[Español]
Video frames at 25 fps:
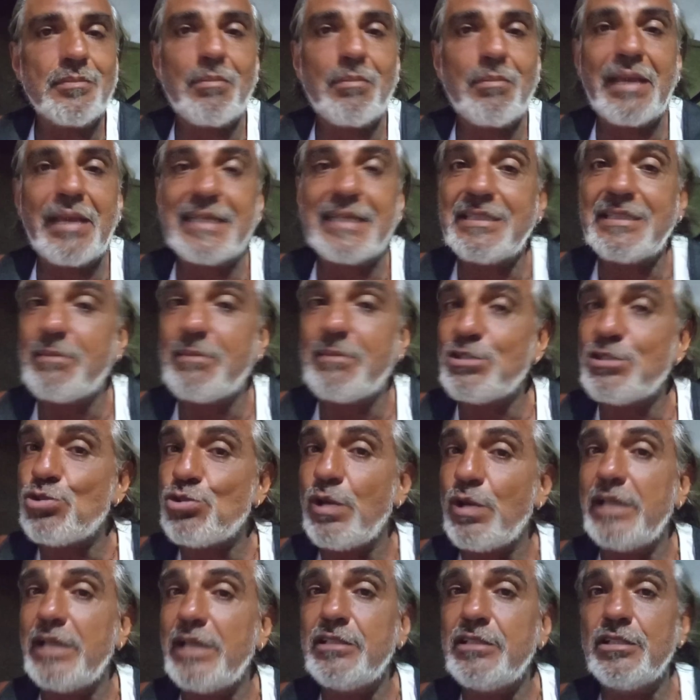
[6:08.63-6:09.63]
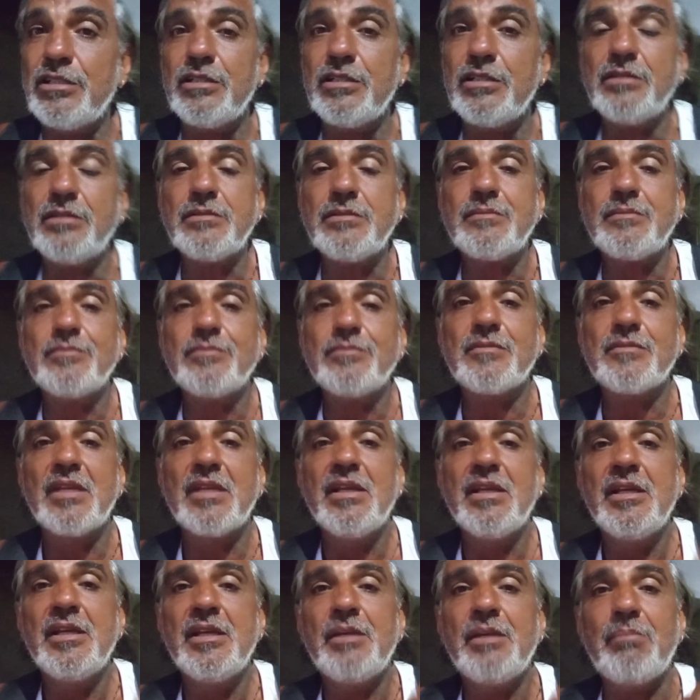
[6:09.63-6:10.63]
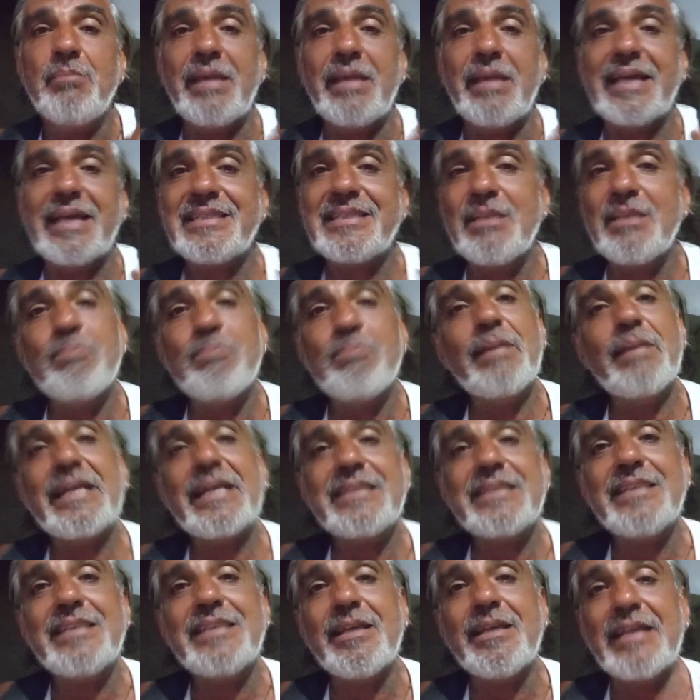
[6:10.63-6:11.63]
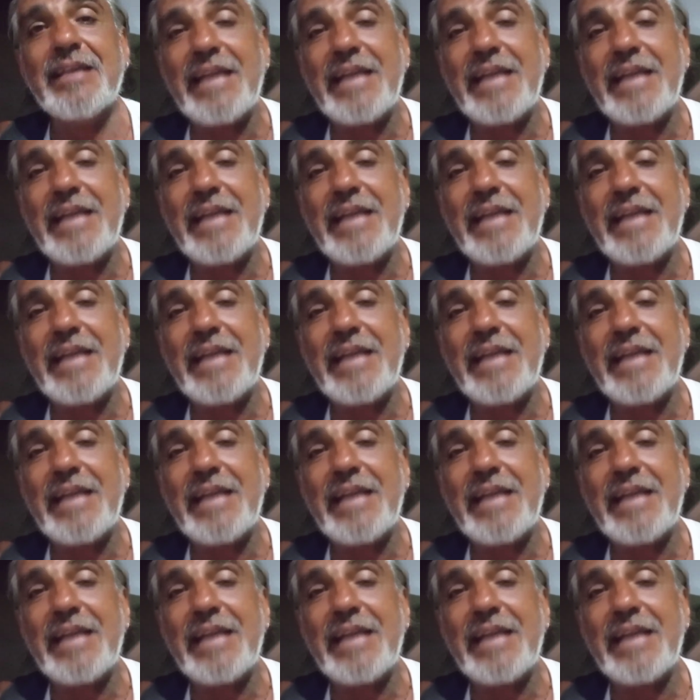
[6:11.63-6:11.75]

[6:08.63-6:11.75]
me gasté mi sueldo, me gasté parte,